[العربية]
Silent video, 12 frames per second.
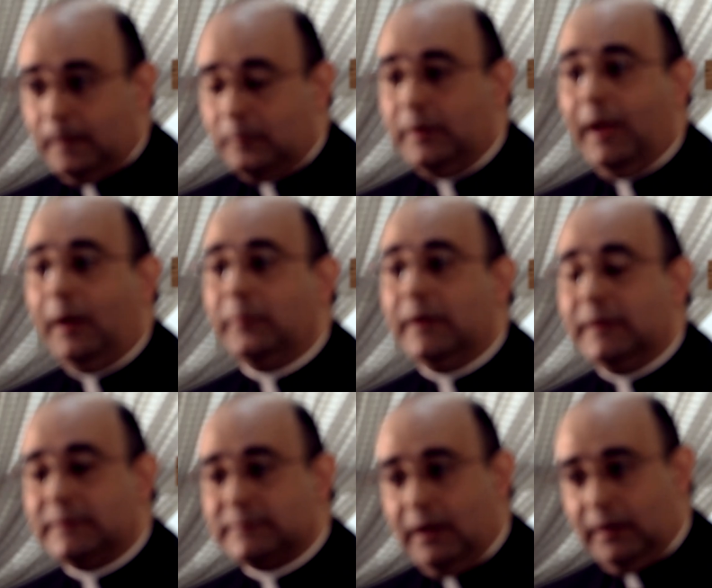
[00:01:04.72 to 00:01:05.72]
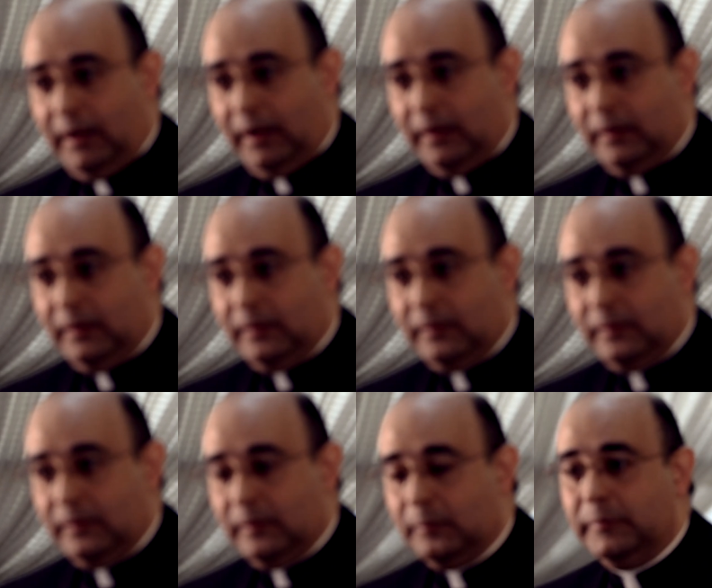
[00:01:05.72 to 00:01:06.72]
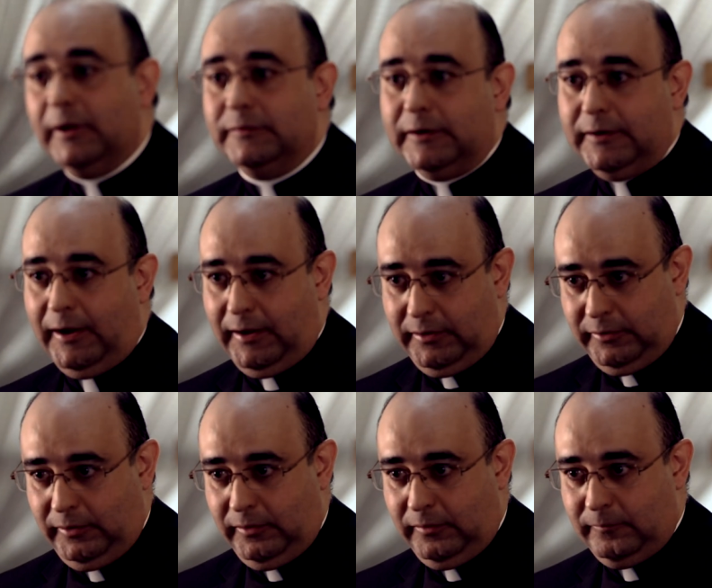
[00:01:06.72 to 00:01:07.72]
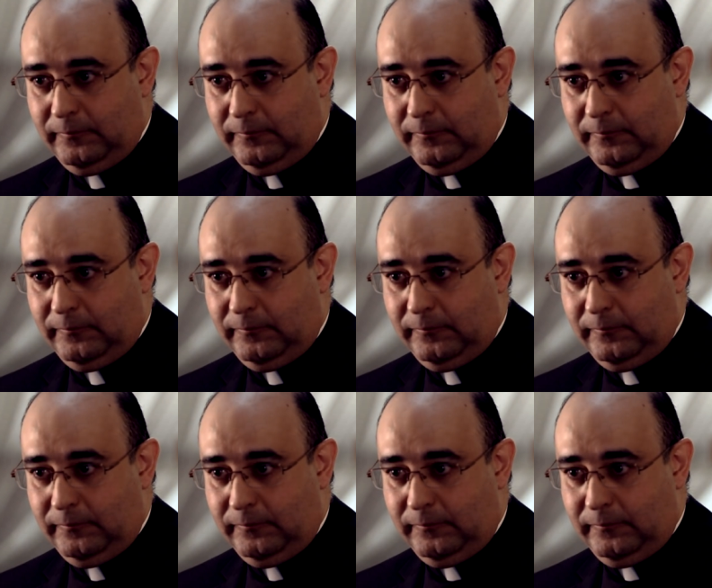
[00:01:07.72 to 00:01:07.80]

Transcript: بالأعمال الصالحة بنقدر نحققها